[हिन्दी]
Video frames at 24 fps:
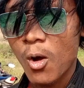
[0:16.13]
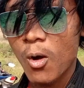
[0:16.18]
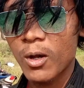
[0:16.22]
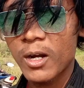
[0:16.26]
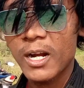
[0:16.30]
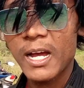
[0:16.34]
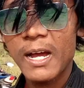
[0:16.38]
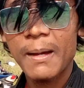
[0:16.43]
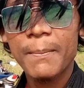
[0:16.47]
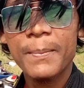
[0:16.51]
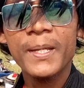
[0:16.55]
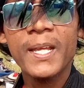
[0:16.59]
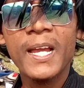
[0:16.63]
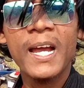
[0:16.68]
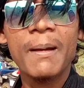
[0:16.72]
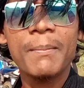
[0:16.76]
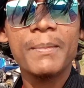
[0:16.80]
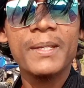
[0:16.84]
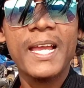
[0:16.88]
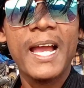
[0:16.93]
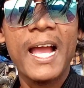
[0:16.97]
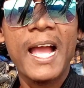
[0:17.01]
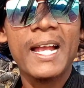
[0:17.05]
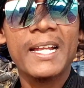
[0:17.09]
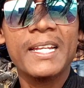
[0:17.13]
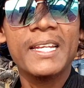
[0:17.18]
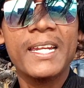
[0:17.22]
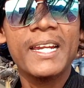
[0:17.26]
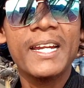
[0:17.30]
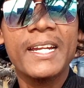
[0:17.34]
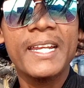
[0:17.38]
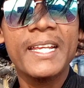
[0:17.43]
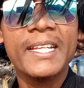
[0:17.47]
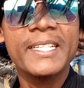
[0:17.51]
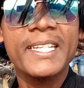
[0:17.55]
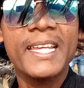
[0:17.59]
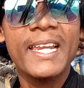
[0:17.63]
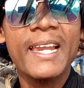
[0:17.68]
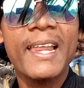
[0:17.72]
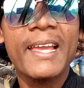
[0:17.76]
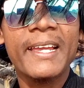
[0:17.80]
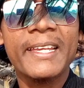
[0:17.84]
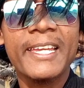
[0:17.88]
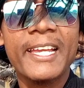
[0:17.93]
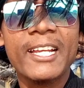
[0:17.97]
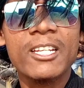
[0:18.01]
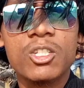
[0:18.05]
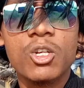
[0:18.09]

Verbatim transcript: और अभी हम यहाँ गिरिडीह जिले के